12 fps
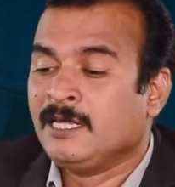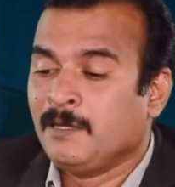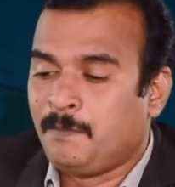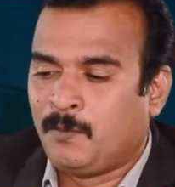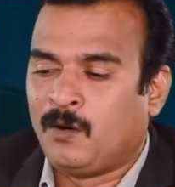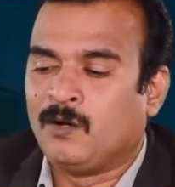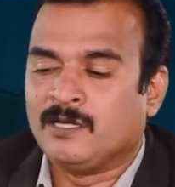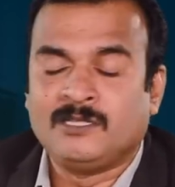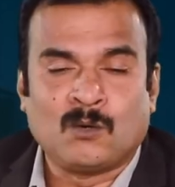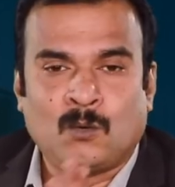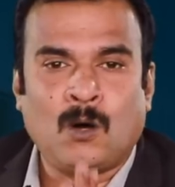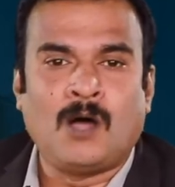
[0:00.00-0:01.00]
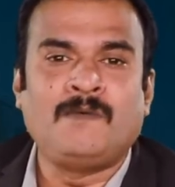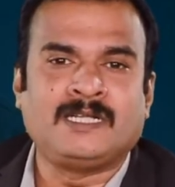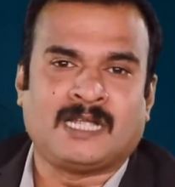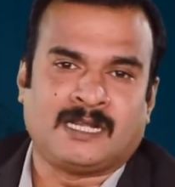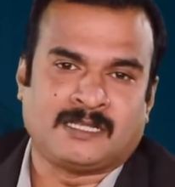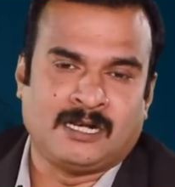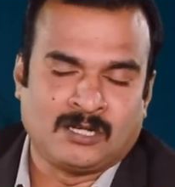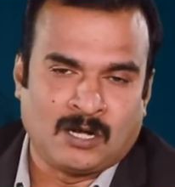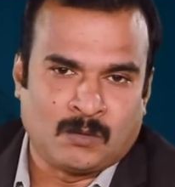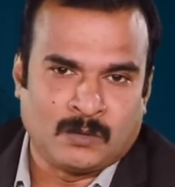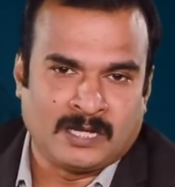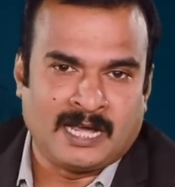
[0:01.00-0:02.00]
இப்போது இந்த கோவின் தளத்தில்
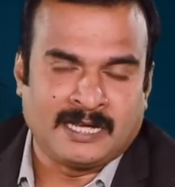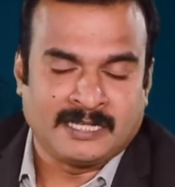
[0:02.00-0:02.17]
இருக்கக்கூடிய